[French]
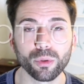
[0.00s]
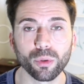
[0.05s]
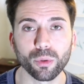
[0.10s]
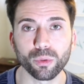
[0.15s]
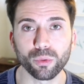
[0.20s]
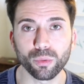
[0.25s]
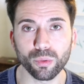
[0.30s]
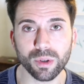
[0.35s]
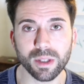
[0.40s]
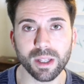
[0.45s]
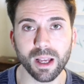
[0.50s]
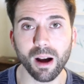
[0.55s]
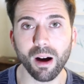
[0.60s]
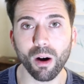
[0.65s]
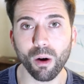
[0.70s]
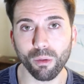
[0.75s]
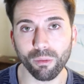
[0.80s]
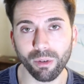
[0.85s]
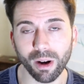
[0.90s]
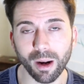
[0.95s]
Donc tout
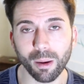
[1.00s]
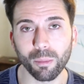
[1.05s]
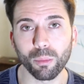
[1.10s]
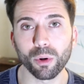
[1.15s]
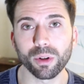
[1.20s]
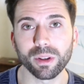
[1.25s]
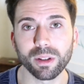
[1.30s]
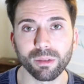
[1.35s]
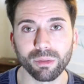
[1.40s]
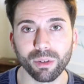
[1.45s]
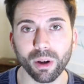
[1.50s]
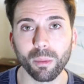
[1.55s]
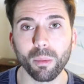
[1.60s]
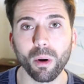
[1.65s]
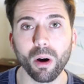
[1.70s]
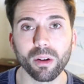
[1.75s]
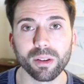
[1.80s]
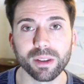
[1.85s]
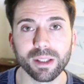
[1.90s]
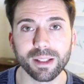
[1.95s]
ça, on va l'aborder
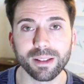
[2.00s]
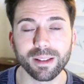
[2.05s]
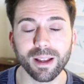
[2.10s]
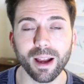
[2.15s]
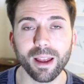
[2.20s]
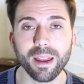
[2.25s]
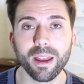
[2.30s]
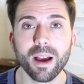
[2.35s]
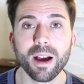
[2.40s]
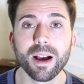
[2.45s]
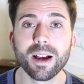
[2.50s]
vraiment en détail.